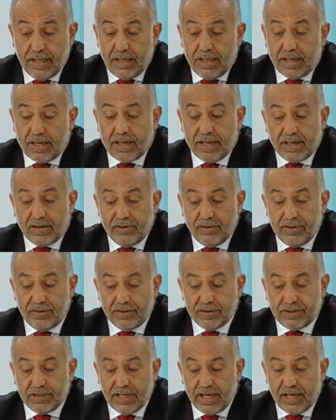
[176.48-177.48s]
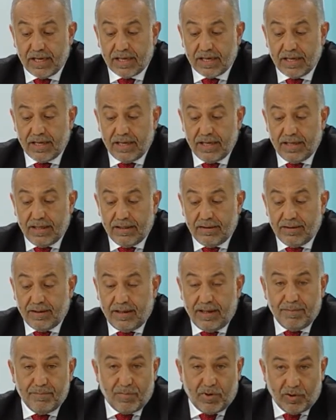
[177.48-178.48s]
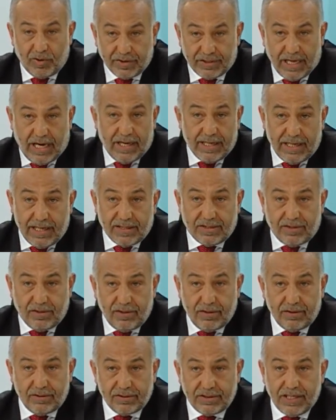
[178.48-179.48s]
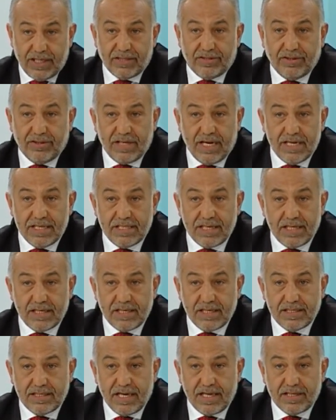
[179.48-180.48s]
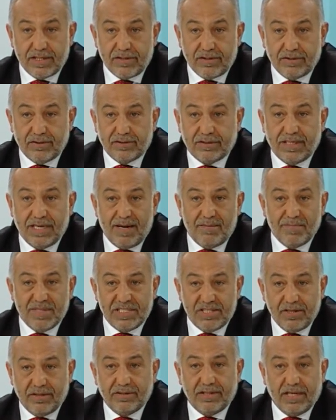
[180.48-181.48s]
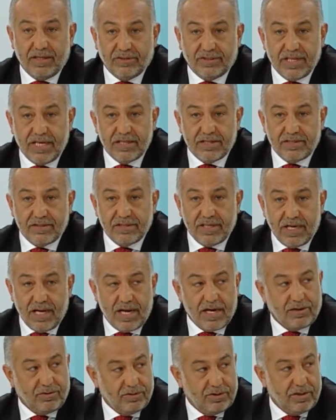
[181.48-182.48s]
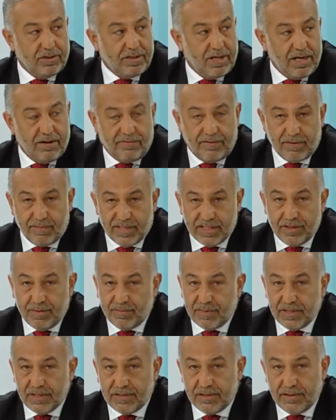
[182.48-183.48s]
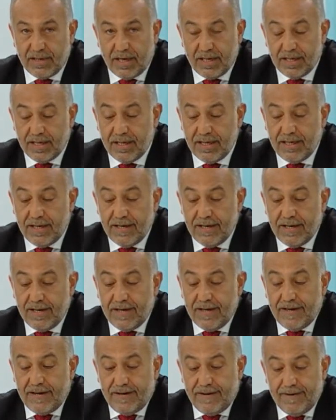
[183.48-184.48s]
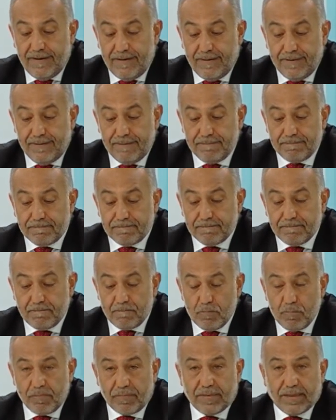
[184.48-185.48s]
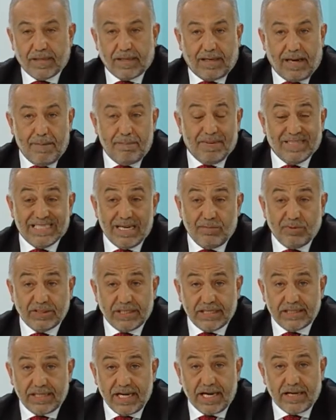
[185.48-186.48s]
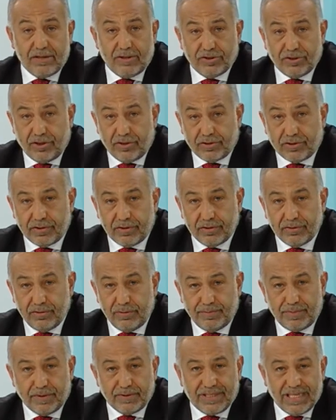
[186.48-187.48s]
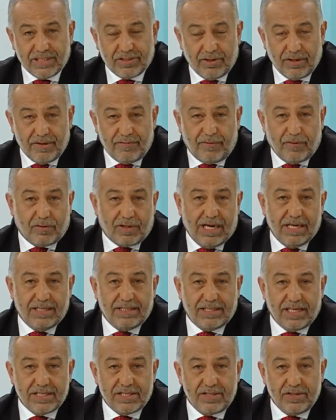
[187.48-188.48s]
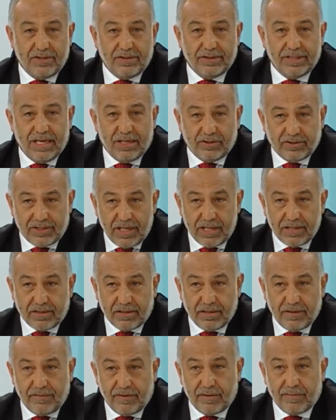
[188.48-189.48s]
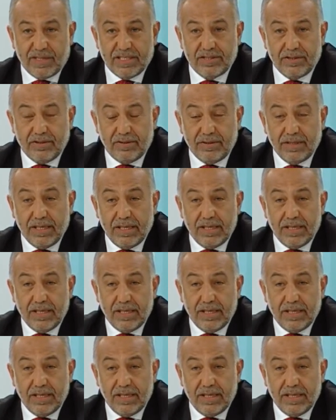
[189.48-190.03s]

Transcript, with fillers: reconocer eh, en Bogotá y en todos los 117 centros la misión de centros en la ejecución de la formación profesional. Eh, ¿Qué empezamos a hacer nosotros? Un proceso de focalización de los centros de formación.